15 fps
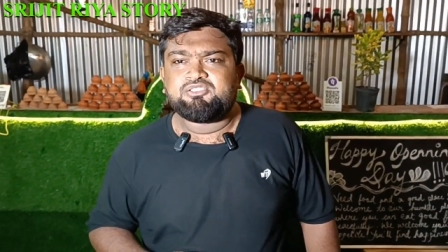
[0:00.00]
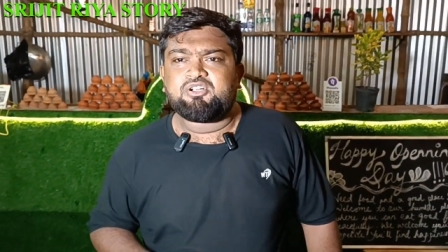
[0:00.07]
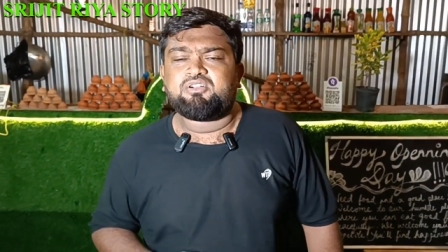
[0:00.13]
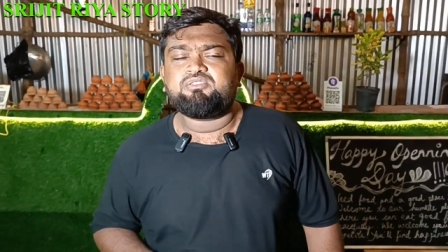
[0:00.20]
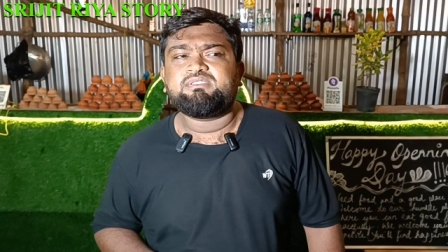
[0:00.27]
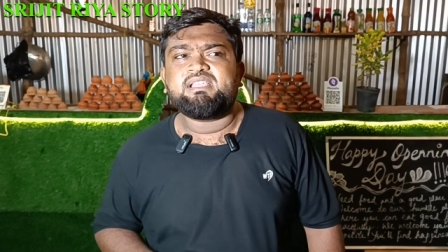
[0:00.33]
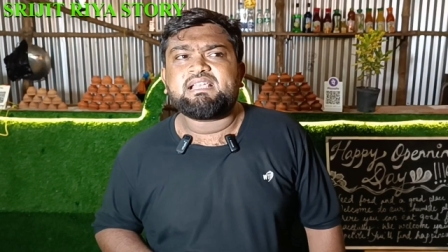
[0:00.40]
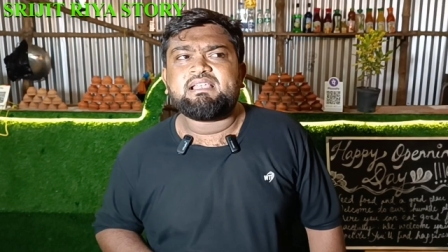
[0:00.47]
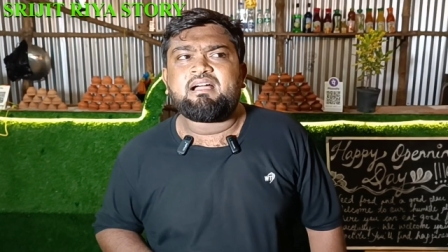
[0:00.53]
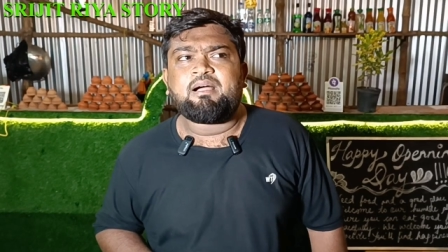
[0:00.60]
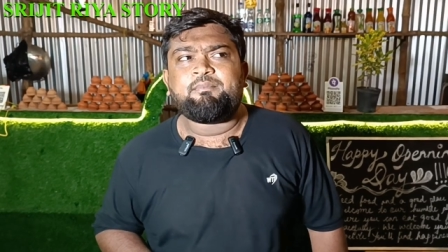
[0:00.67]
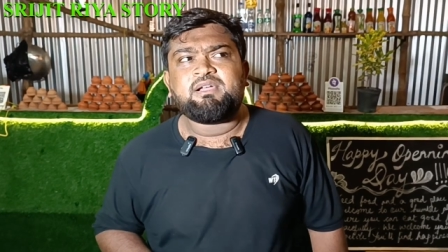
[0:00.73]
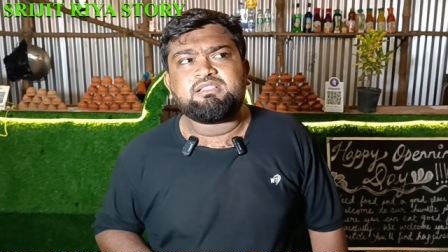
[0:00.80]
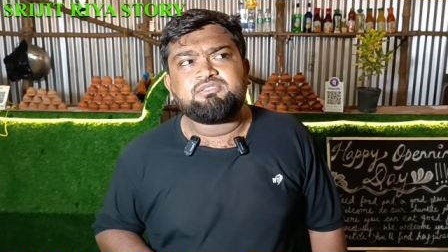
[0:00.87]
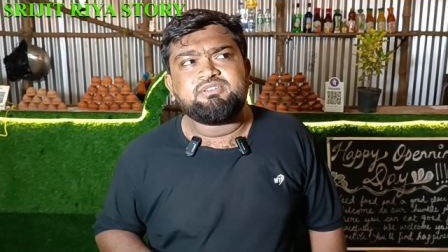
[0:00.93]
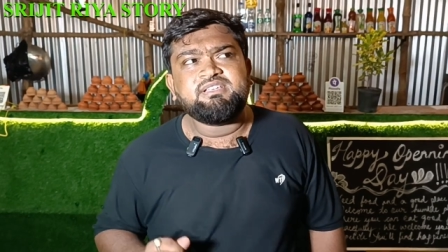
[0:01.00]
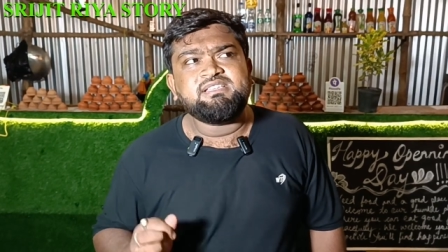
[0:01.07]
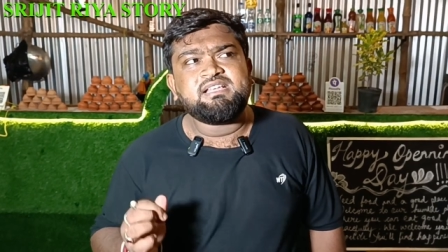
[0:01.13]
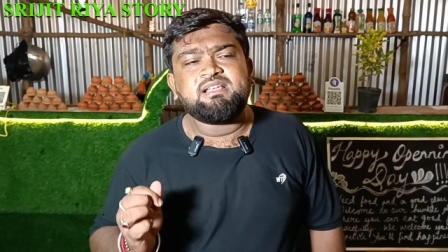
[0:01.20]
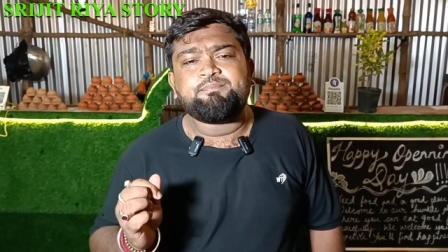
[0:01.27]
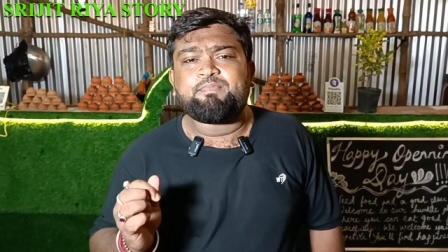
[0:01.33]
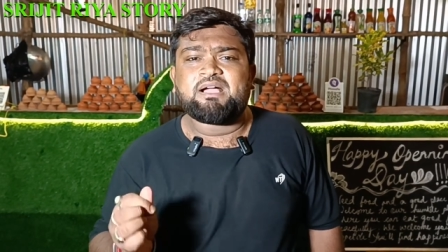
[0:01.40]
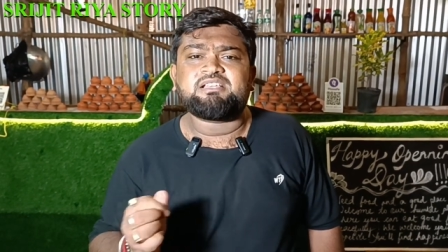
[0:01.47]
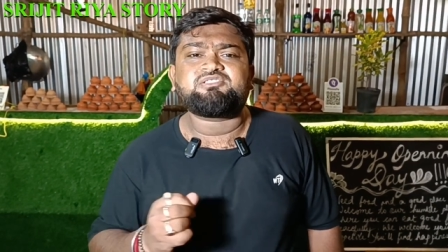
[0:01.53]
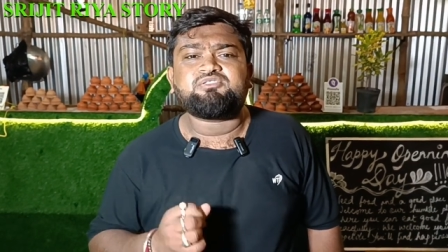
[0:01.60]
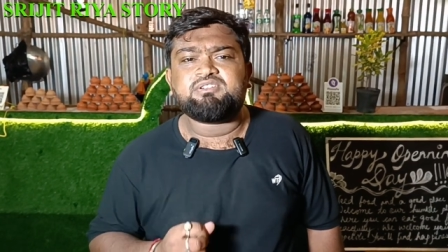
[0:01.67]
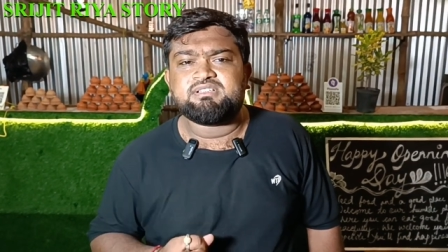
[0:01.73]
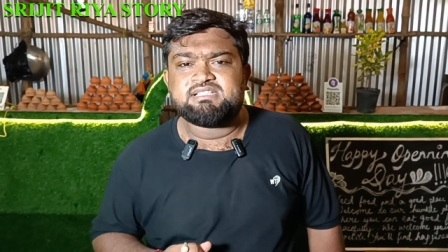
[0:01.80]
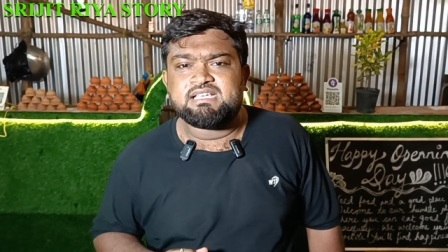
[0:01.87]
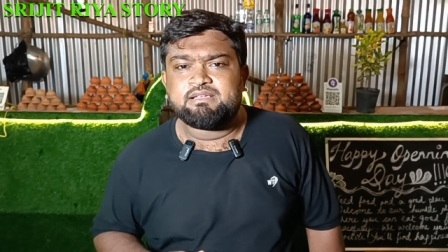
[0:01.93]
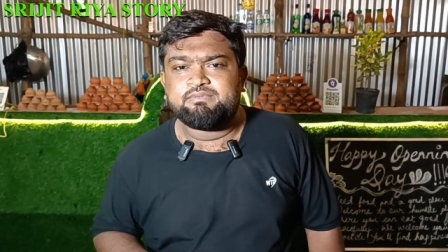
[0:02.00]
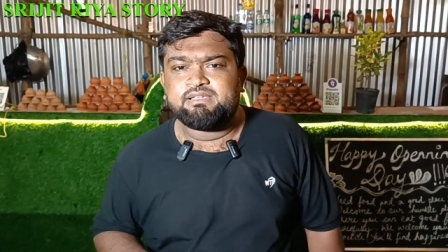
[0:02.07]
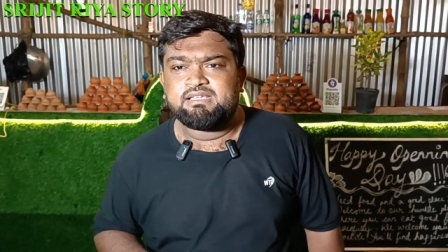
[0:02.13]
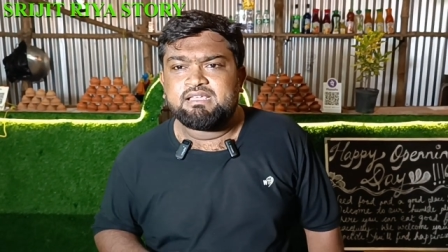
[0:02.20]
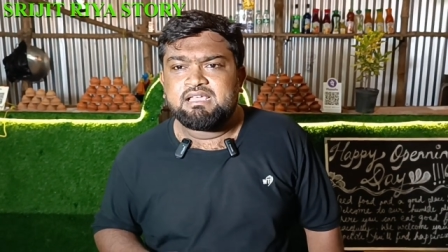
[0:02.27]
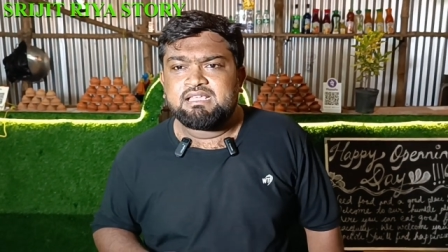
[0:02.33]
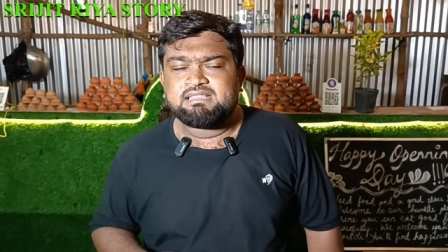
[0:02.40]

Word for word: তখন দেখলাম আমার তো ইঞ্জিনিয়ারিং পাশ করেছি আমি